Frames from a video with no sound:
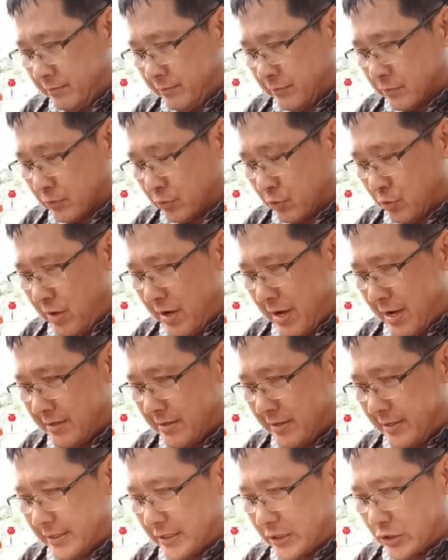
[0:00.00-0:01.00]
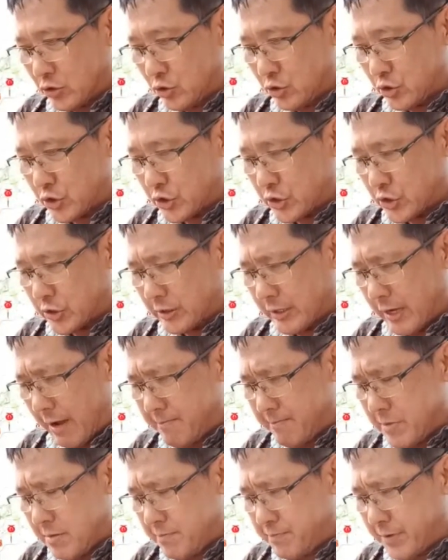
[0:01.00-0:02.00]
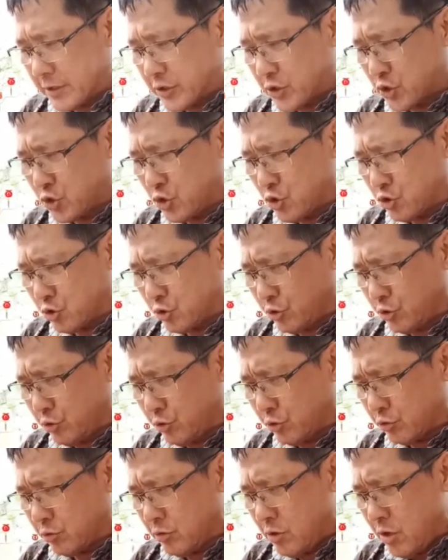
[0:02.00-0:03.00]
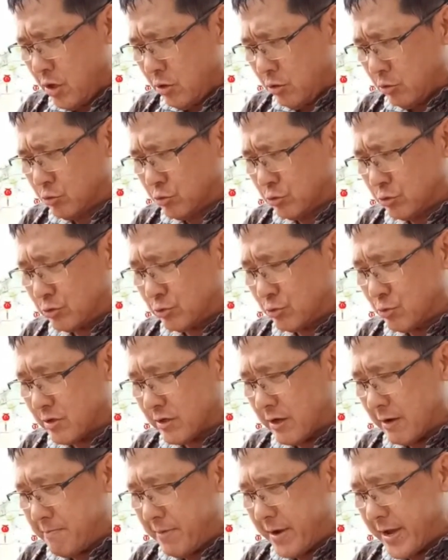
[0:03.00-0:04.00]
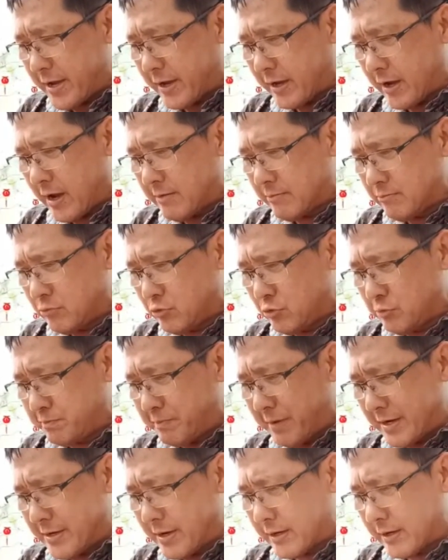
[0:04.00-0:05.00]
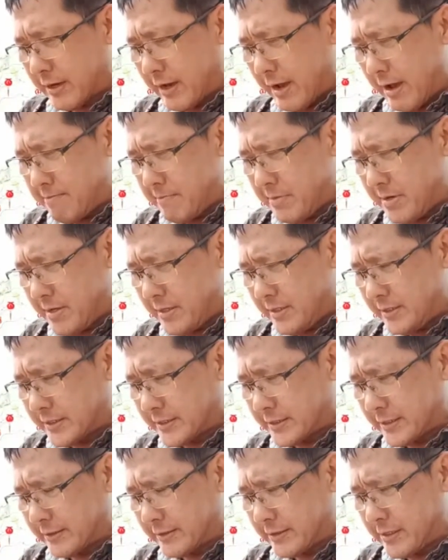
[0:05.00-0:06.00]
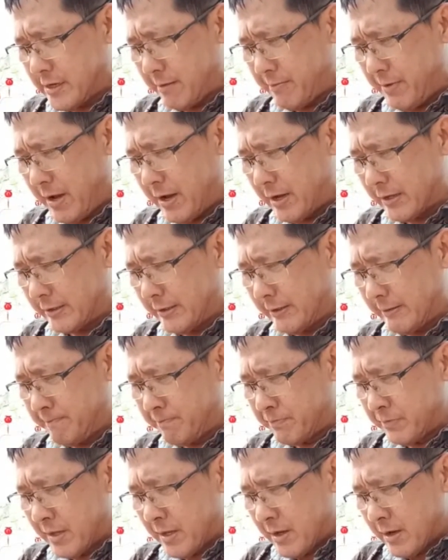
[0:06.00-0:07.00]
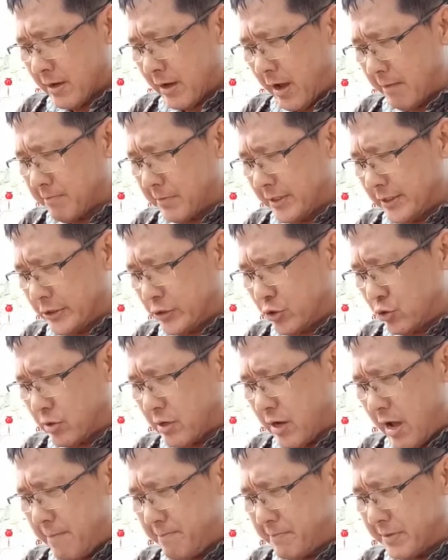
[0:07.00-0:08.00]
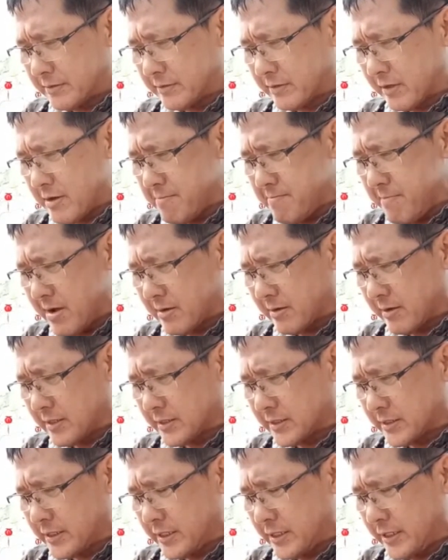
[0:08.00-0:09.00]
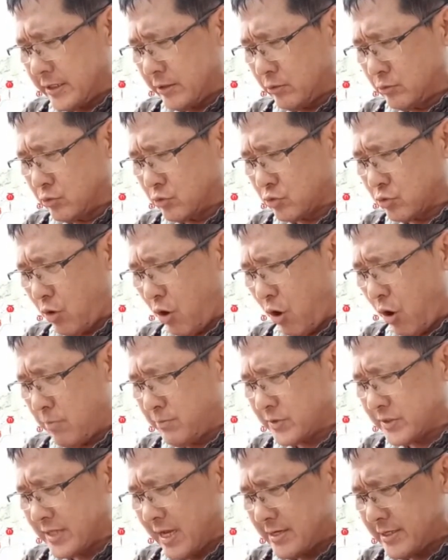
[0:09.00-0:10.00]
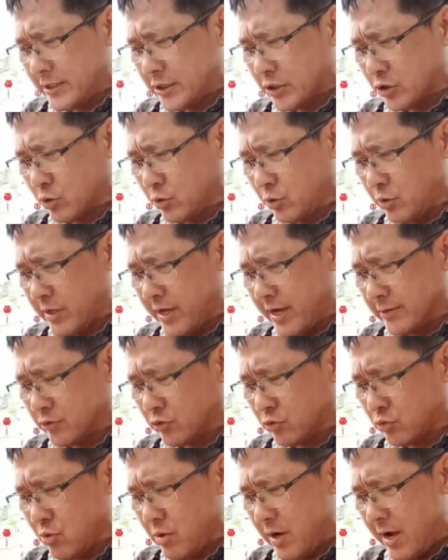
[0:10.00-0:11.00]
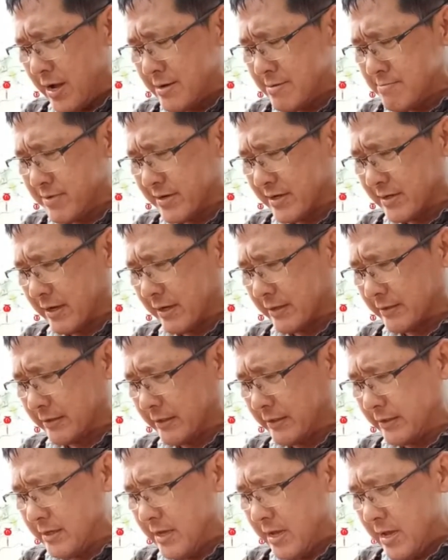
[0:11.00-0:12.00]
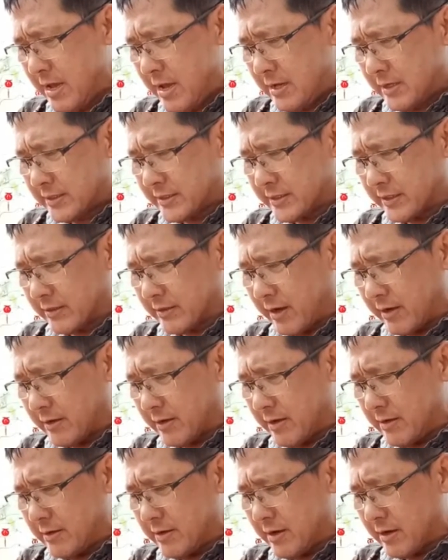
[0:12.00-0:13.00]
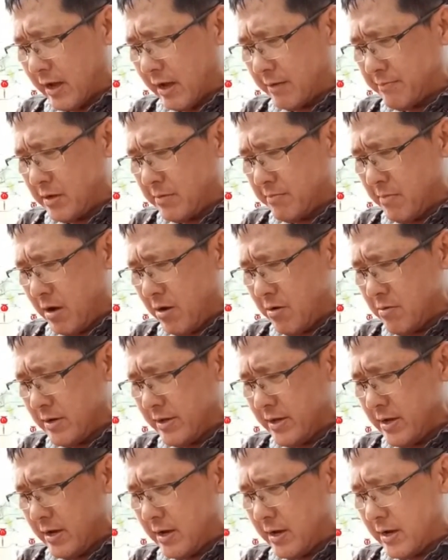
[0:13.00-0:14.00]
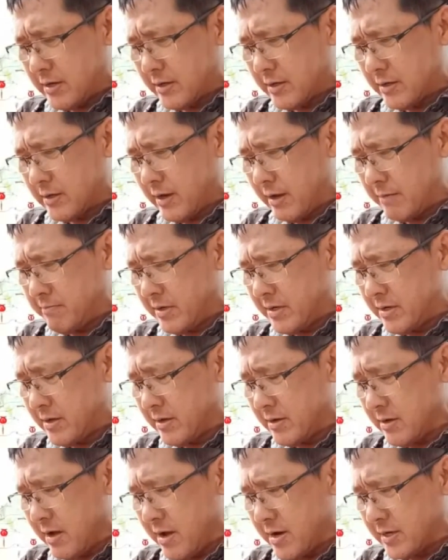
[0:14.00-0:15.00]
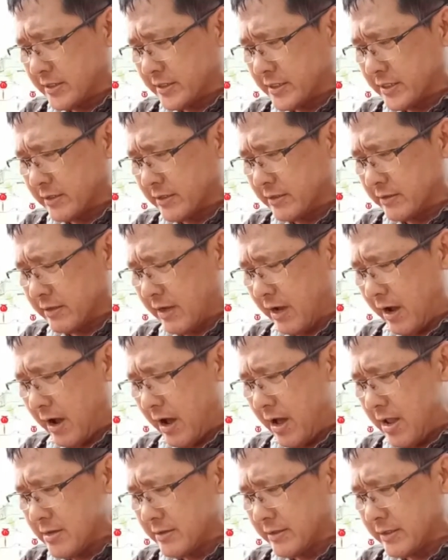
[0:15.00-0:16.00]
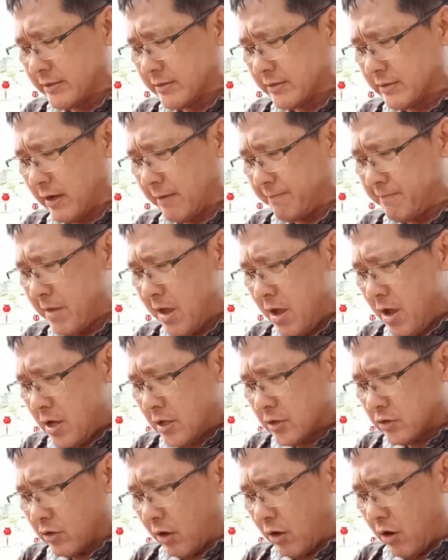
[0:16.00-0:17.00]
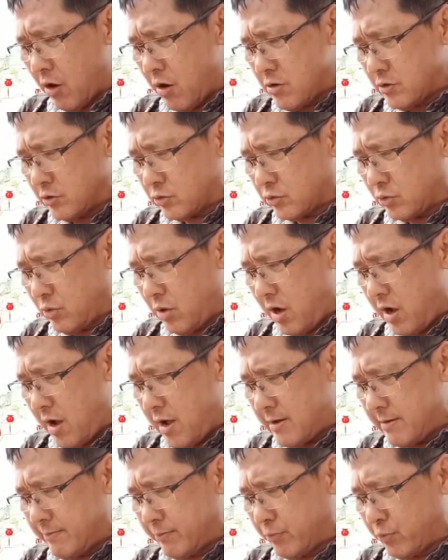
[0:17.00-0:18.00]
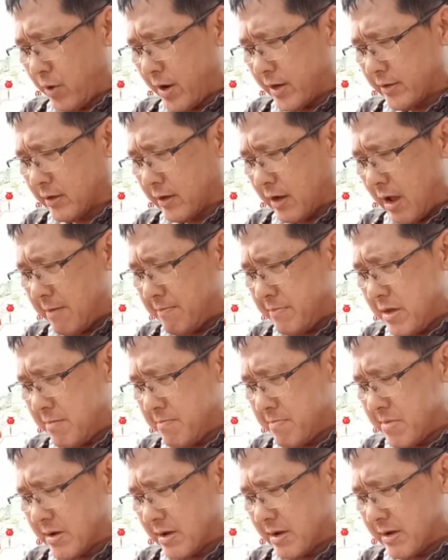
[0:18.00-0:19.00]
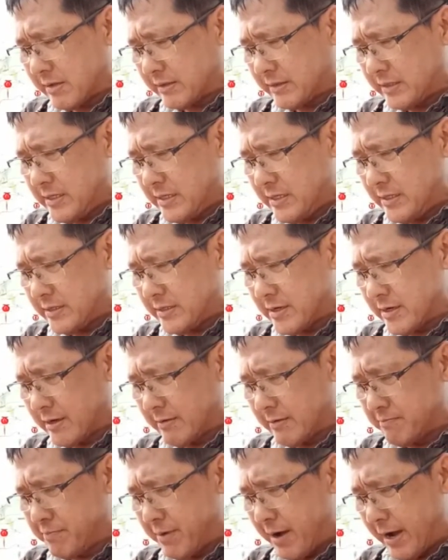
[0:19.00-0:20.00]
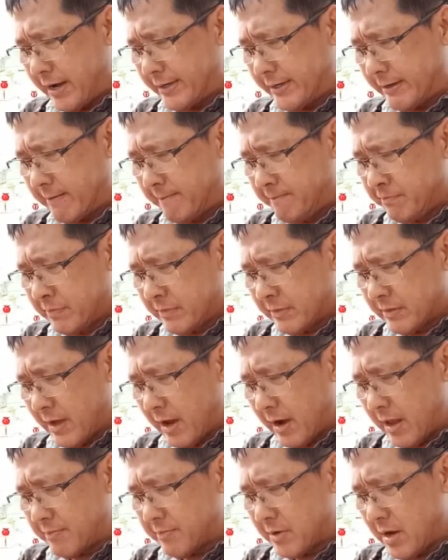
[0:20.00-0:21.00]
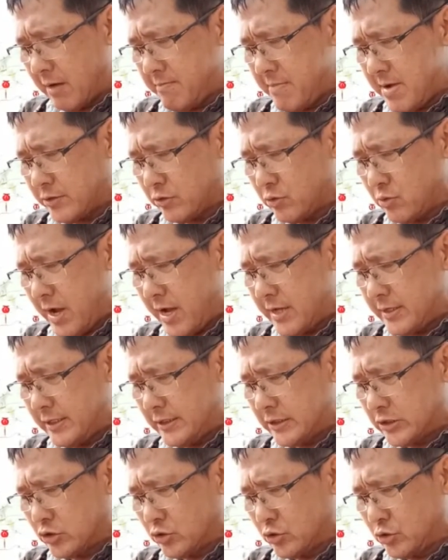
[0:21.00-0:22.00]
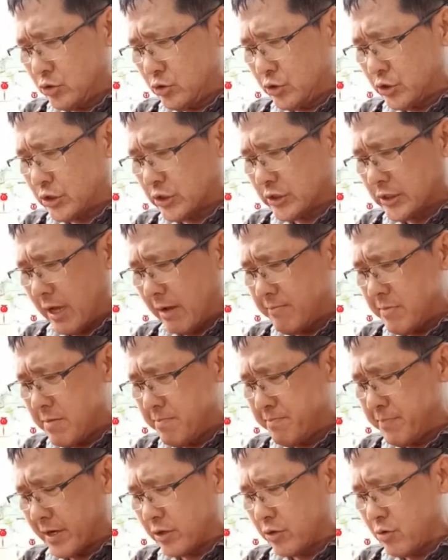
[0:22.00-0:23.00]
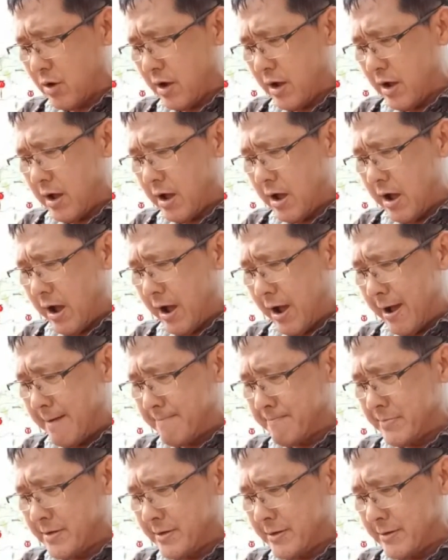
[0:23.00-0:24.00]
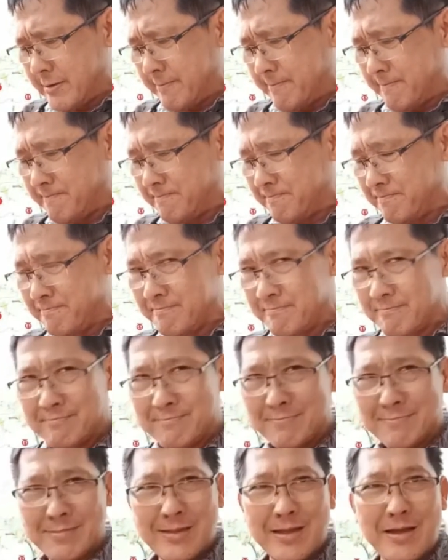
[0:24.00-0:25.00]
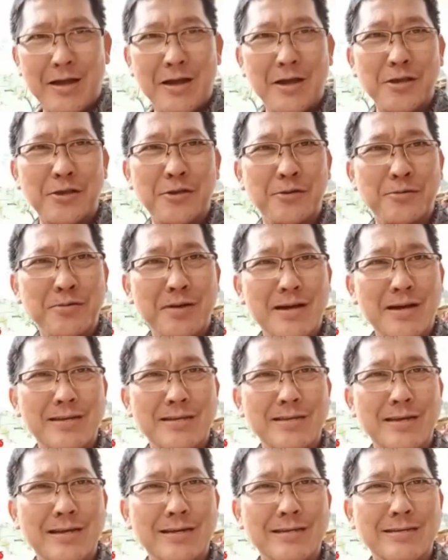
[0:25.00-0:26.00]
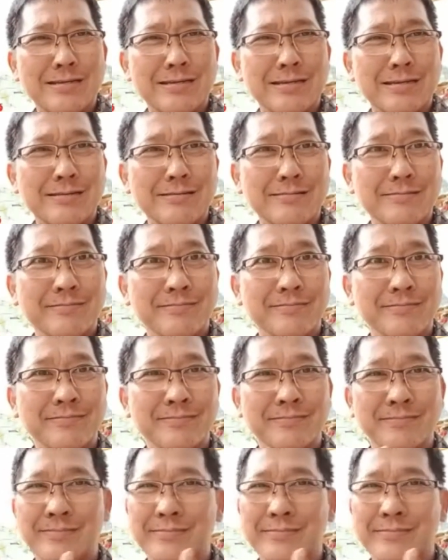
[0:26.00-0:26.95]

Tuhan Yesus kami bersyukur untuk kebaikanmu pada kami setiap hari kami juga berterima kasih untuk Home Sunday School yang Tuhan berkati. Sekarang kami mau lihat dan mendengar cerita Alkitab Tolong Tuhan buat kami mengerti dengan baik. Dalam nama Tuhan Yesus kami berdoa. Amin. Ayo adik-adik kita